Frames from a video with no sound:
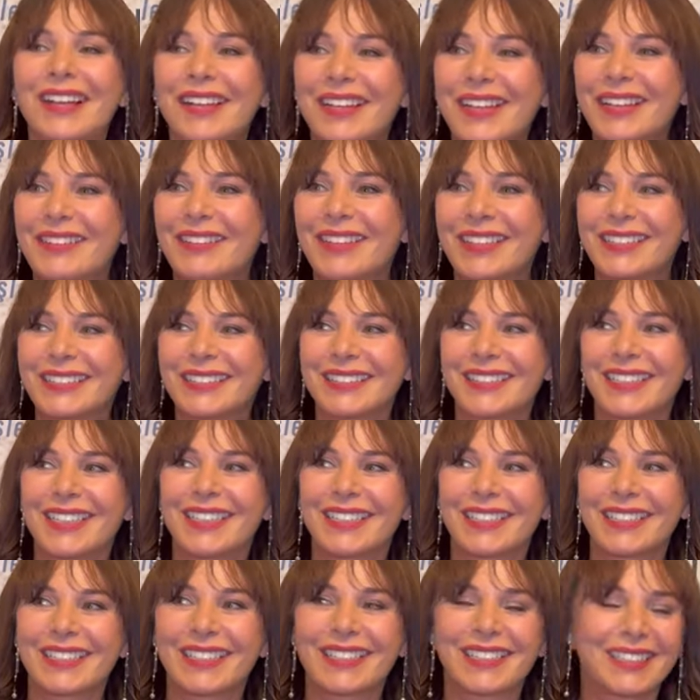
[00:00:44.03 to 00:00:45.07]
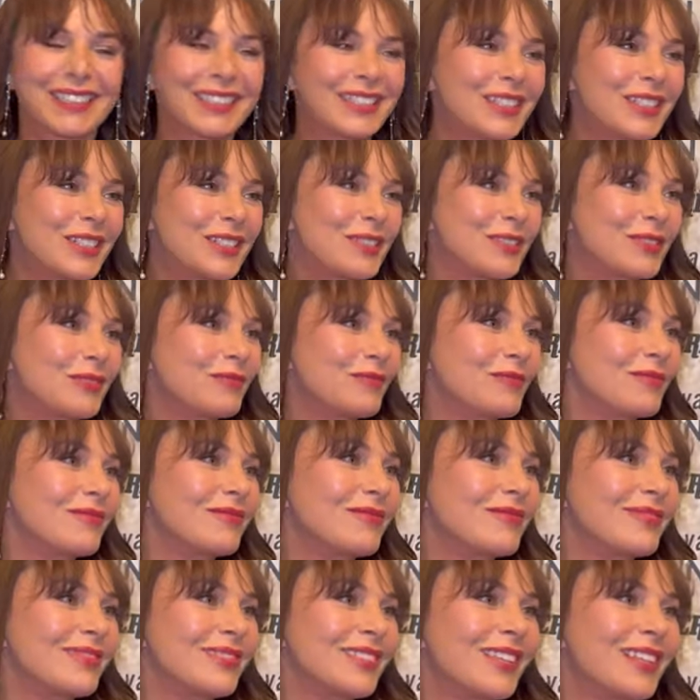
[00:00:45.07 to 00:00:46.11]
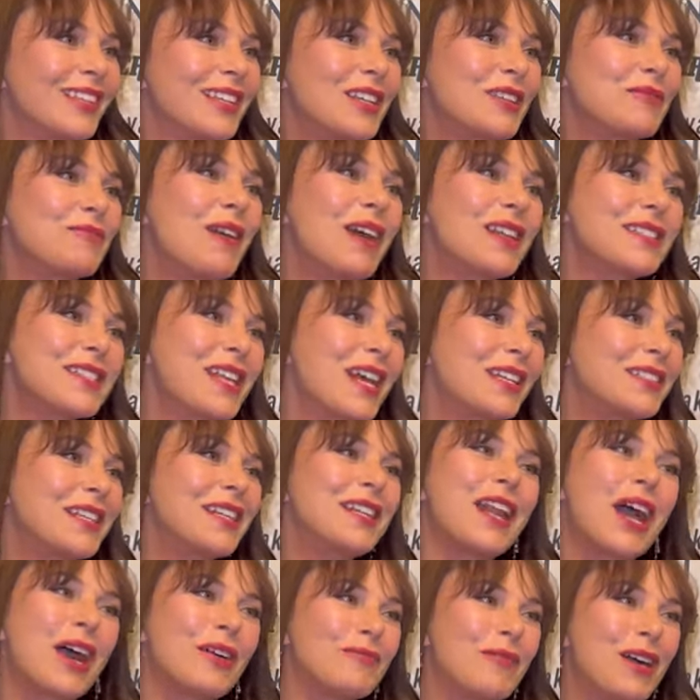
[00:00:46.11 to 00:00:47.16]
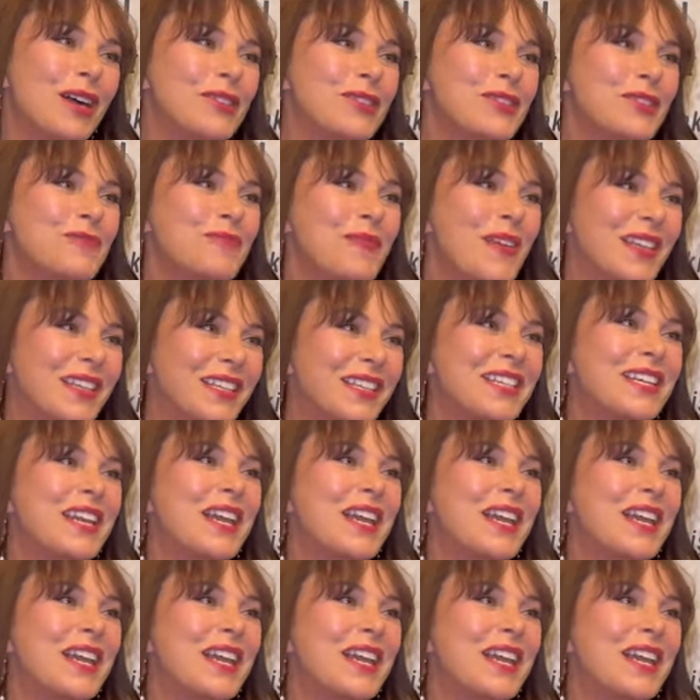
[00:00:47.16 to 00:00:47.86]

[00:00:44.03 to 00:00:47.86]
Yani bilmiyorum tadına bakabildiniz mi daha önce? Ben zaten ama. lahmacun pek Öyle.